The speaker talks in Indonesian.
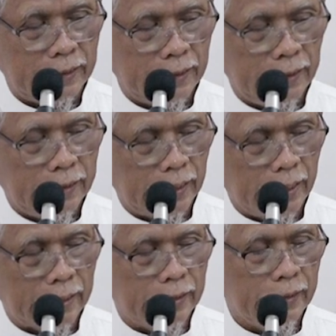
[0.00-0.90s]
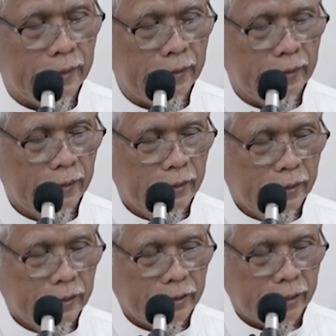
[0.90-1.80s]
diri dari
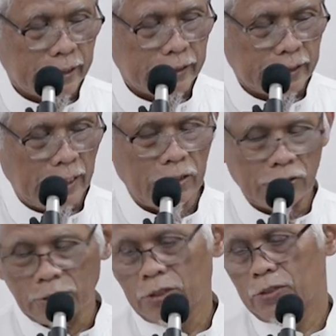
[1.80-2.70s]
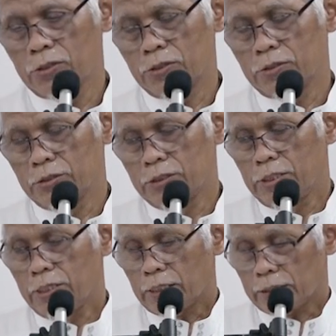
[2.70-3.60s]
siksa Allah.
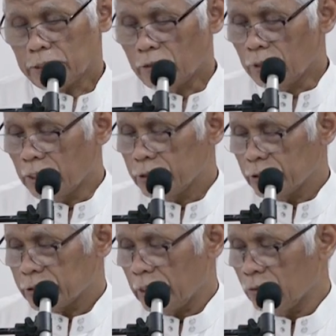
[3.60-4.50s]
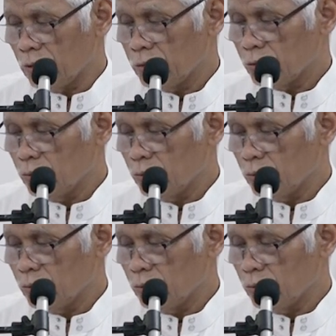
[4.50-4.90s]
Ketahuilah siksa Allah